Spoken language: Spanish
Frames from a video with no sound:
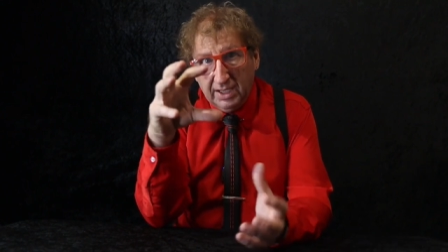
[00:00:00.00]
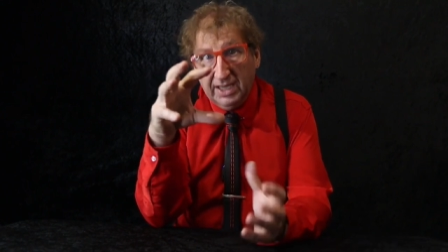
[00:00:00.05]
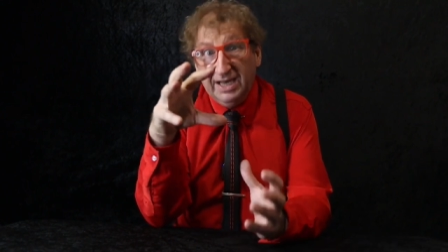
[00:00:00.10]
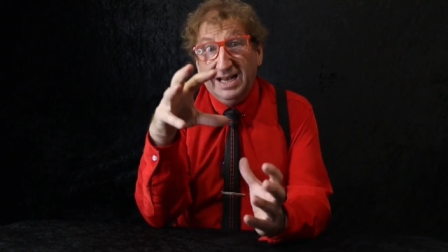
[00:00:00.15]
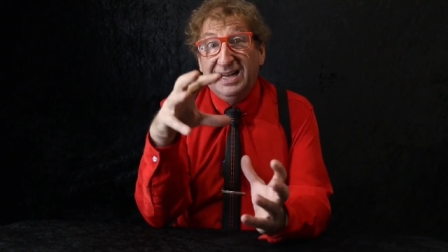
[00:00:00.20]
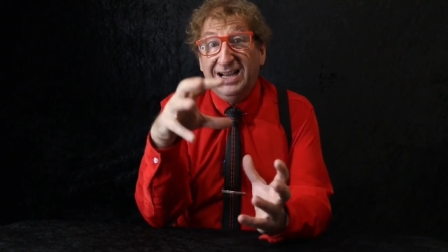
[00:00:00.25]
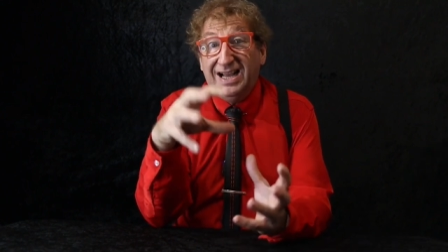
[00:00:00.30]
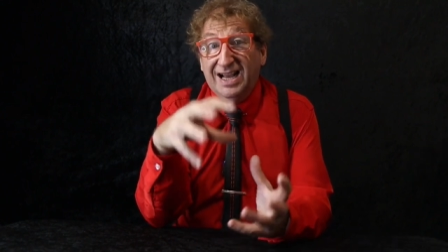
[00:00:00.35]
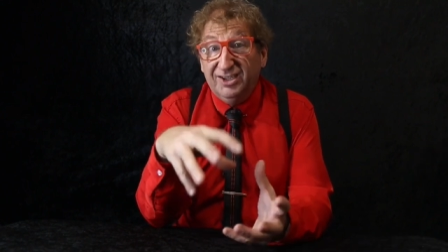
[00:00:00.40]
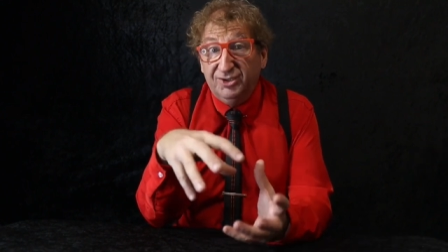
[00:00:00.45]

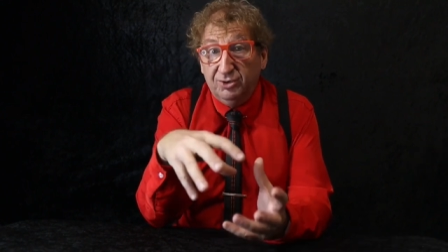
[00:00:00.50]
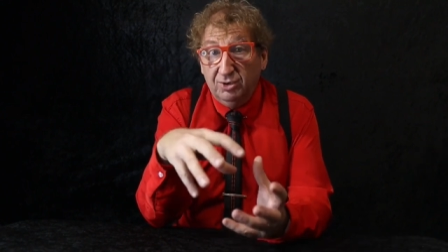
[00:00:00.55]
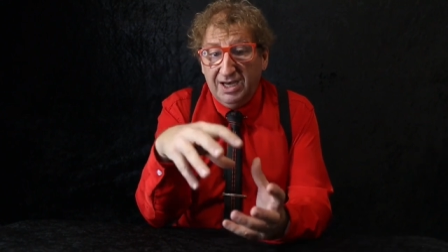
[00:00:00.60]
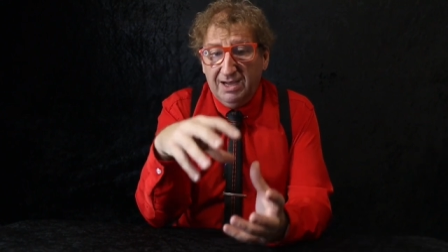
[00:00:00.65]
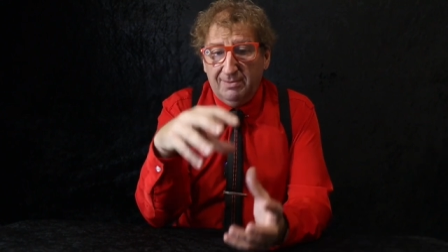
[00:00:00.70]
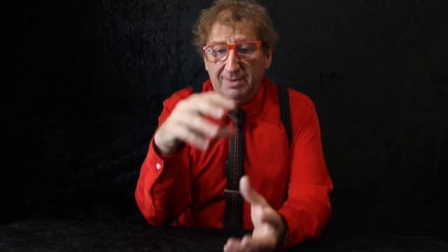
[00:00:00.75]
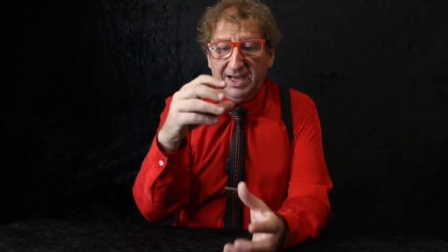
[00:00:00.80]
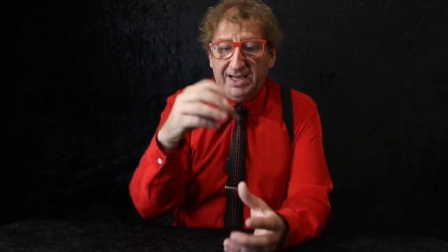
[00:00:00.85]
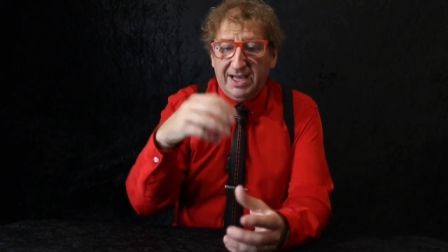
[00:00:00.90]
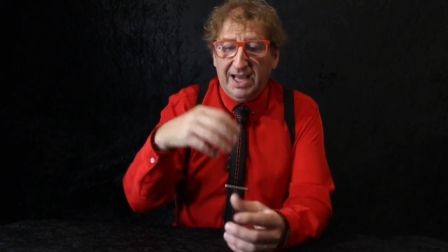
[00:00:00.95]
En el caso de
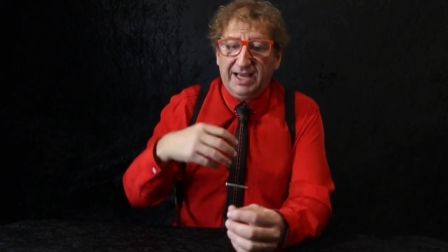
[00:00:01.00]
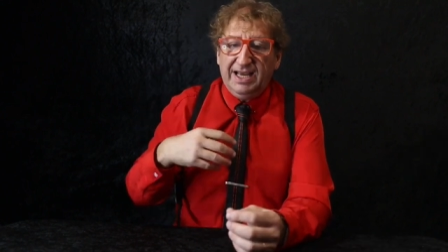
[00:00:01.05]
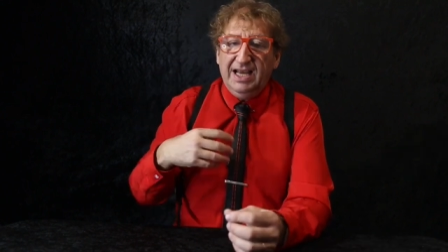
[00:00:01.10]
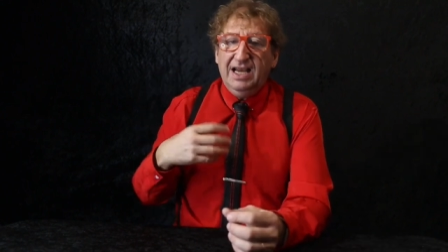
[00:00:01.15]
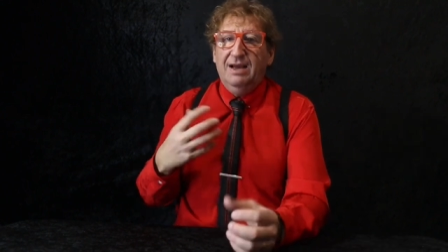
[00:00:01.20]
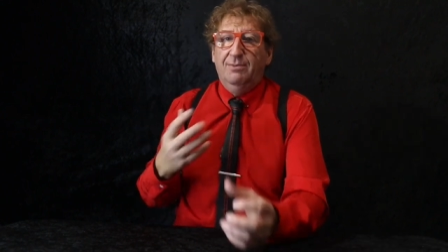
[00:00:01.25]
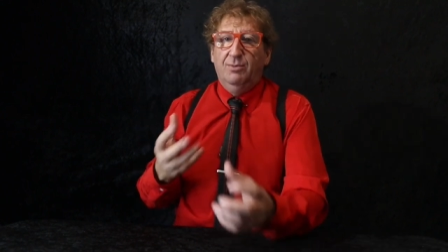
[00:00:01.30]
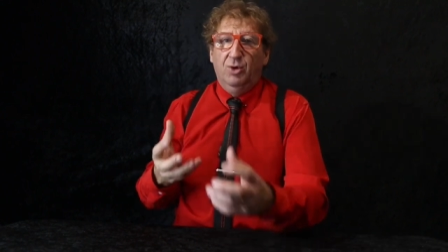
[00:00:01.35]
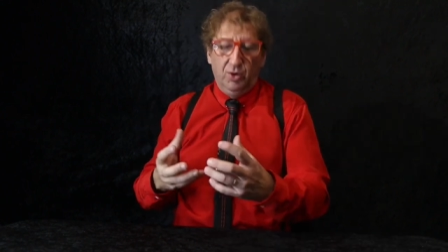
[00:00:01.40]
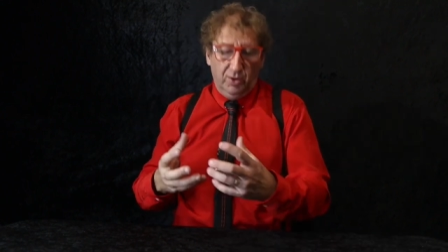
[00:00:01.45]
la magia, ¿qué
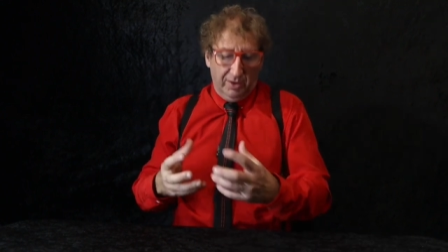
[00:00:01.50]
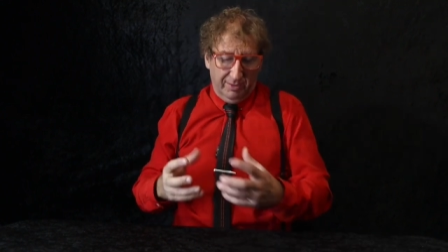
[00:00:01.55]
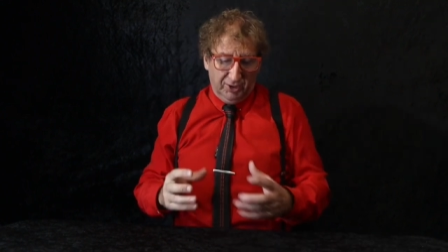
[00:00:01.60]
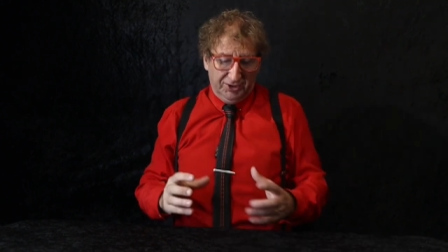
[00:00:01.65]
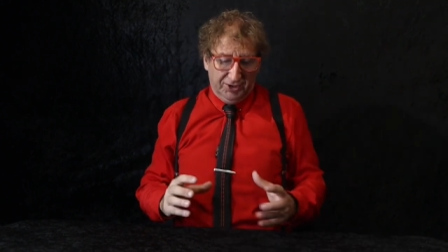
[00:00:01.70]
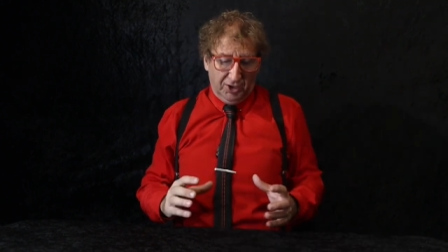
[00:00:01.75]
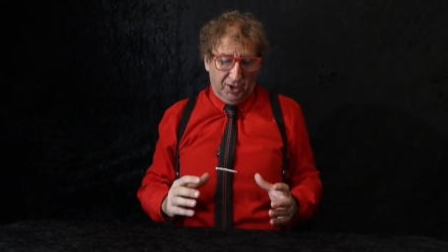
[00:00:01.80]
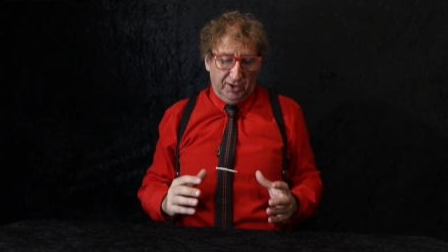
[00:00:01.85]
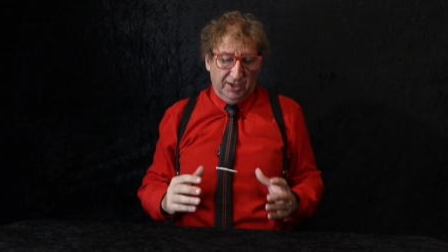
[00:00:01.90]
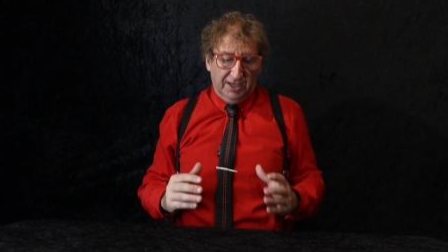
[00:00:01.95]
es la
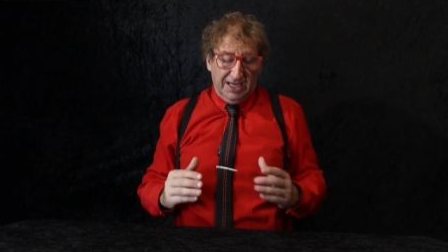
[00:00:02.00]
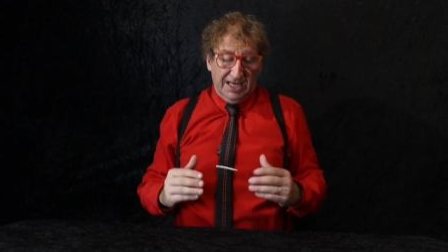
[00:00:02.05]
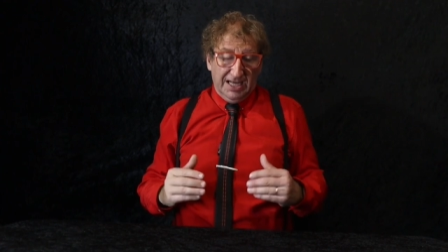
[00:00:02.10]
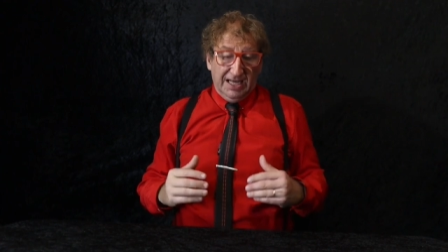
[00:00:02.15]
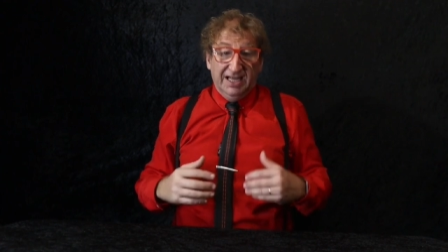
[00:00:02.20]
monoemoción?